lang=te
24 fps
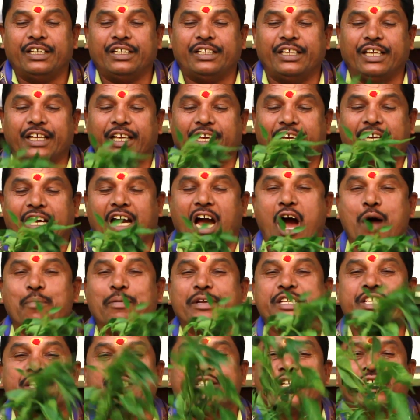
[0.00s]
ఇది
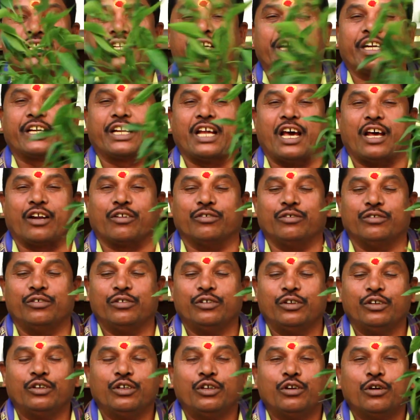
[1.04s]
కామంచి చెట్టు అంటారు
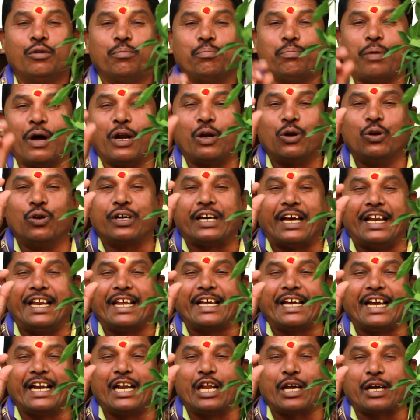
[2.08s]
పండ్లు
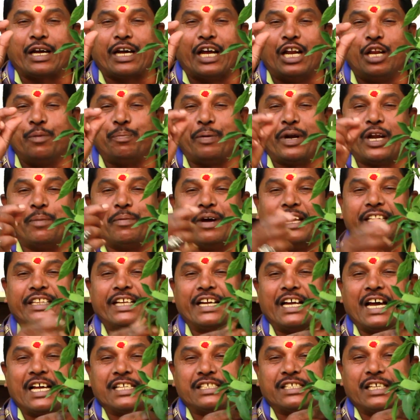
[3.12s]
కలికండ కలిపండ్ల
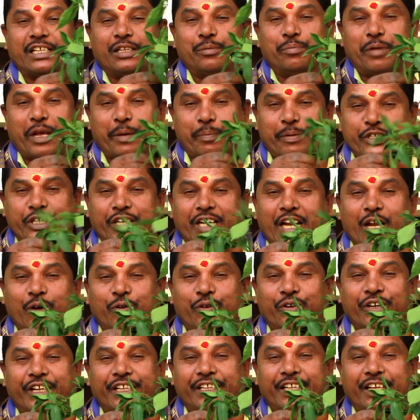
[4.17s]
మాదిరి కాస్తుంది మిరప చెట్లకు
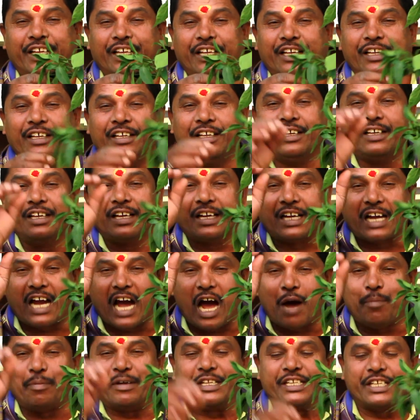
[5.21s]
ఉంటుంది
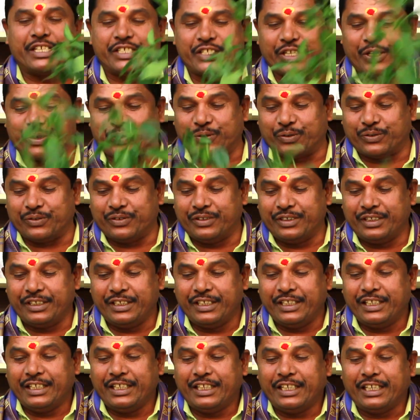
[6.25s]
కామంచి చెట్టు
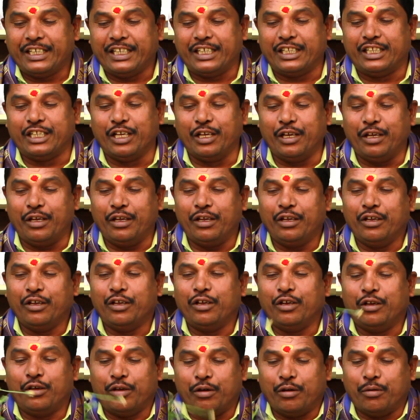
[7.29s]
ఇది
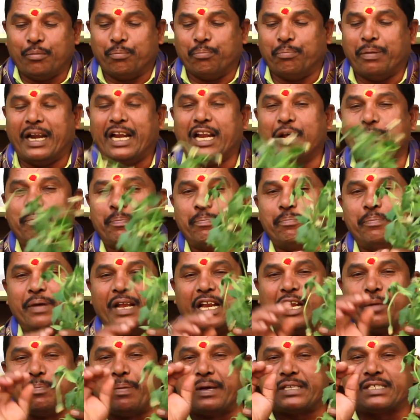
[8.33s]
బల్ల
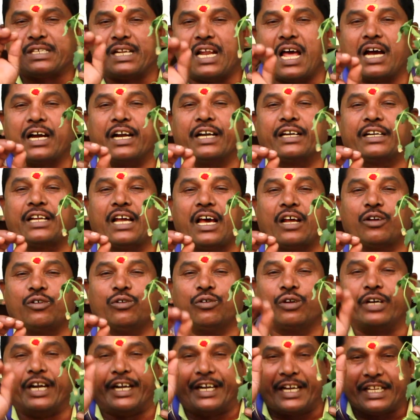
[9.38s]
బెల్లపచ్చలాకు అంటారు
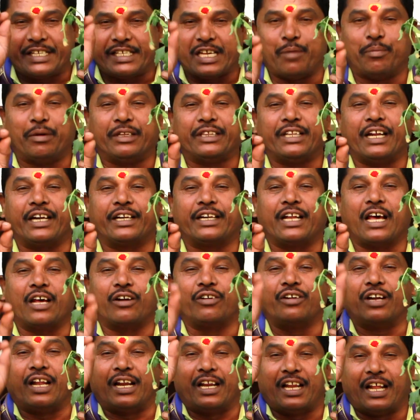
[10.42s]
గడ్డి చామంది అంటారు
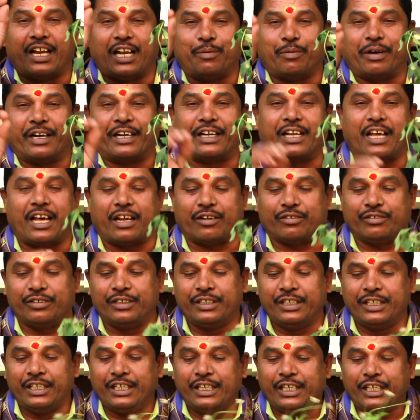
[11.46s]
నల్లల్లం అంటారు
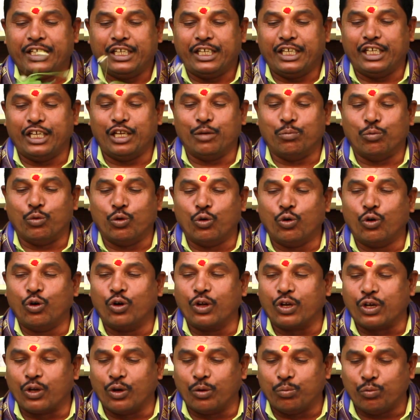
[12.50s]
ఈ
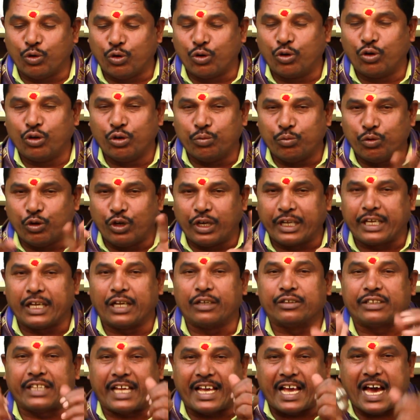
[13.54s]
మూడుకులు మూడు
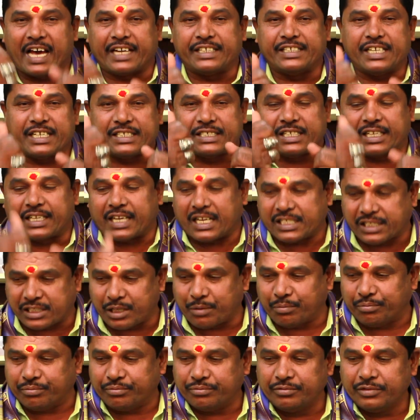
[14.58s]
మూలికలు తయారు చేసిన
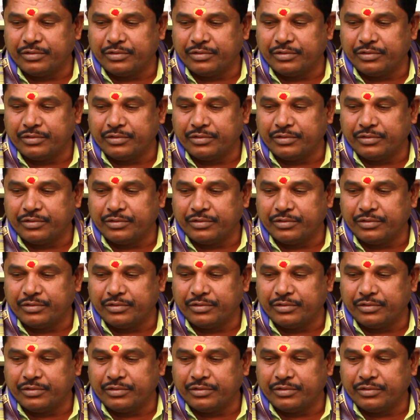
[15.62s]
రసం